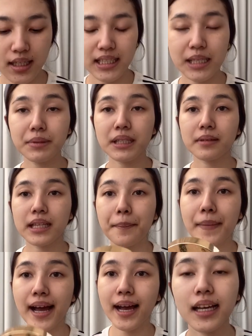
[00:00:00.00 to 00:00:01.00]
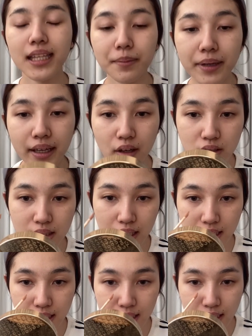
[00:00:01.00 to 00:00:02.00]
ya, pertama-tama kita pakai
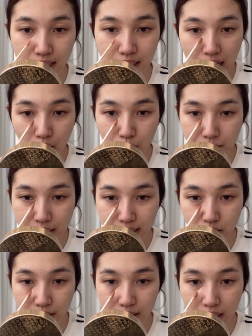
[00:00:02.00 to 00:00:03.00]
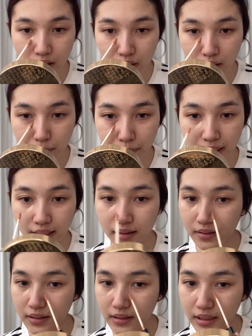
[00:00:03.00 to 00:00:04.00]
concealer Aku biasanya cuma taruh di depan,
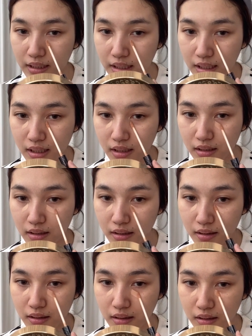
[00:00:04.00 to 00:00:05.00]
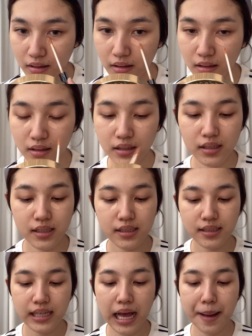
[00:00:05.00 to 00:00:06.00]
gini
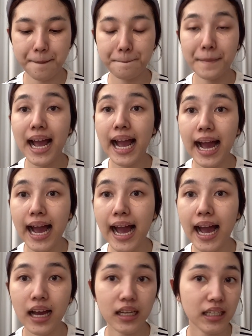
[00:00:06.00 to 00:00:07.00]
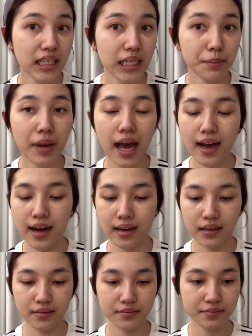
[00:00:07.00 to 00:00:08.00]
Sama di belakang
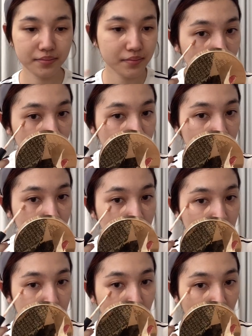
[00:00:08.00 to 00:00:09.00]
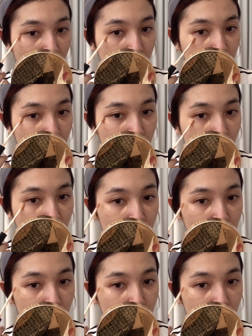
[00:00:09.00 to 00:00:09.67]
Di belakang gini